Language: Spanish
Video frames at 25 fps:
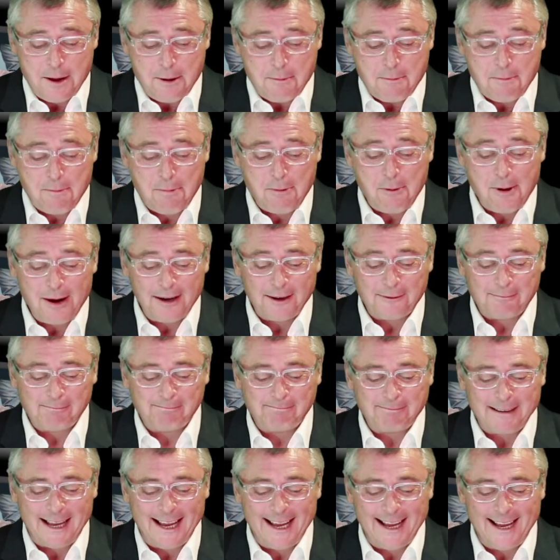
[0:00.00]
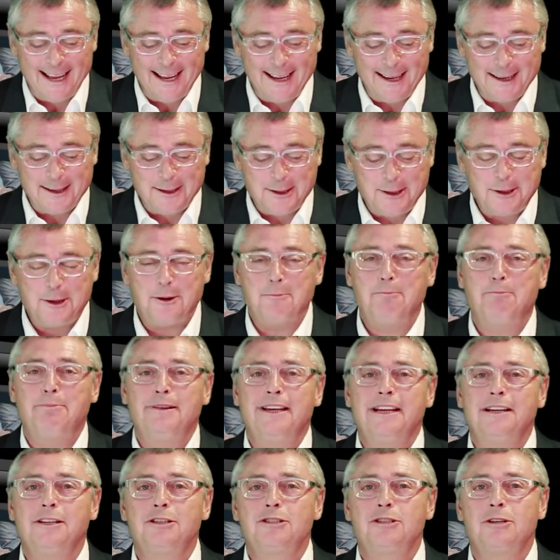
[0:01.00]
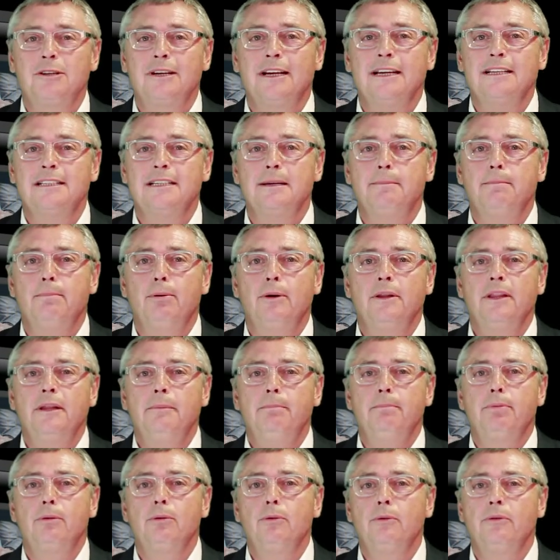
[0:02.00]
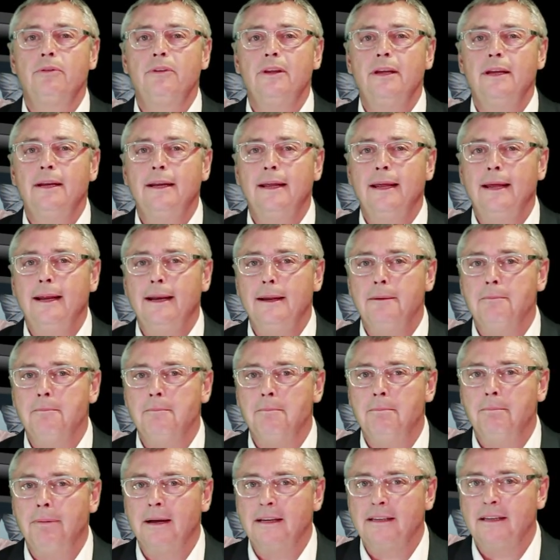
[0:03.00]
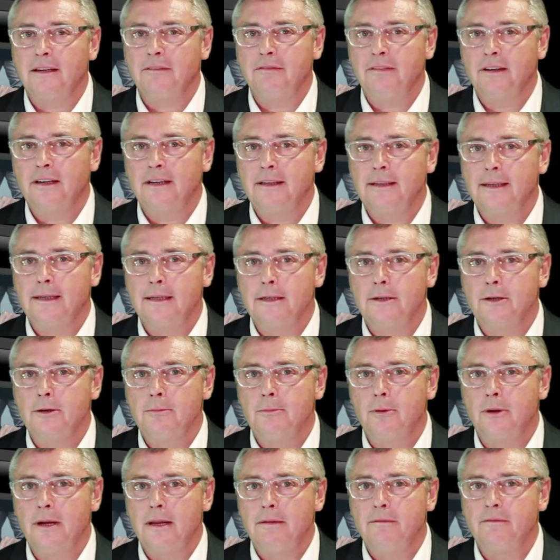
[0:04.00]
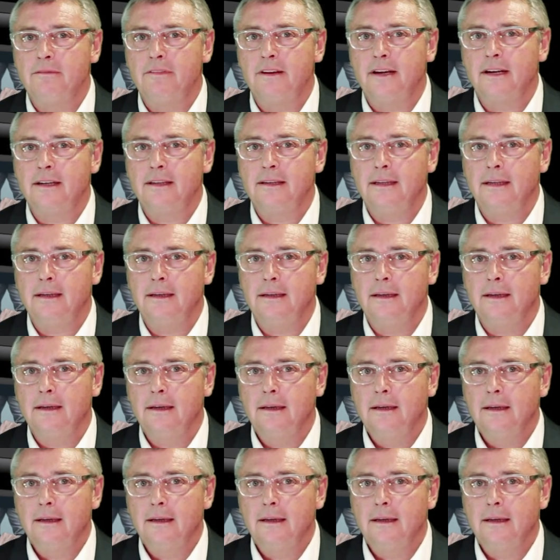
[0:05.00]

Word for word: Bueno, eh, yo pienso que se puede producir el empate, fíjate, yo voy a invertir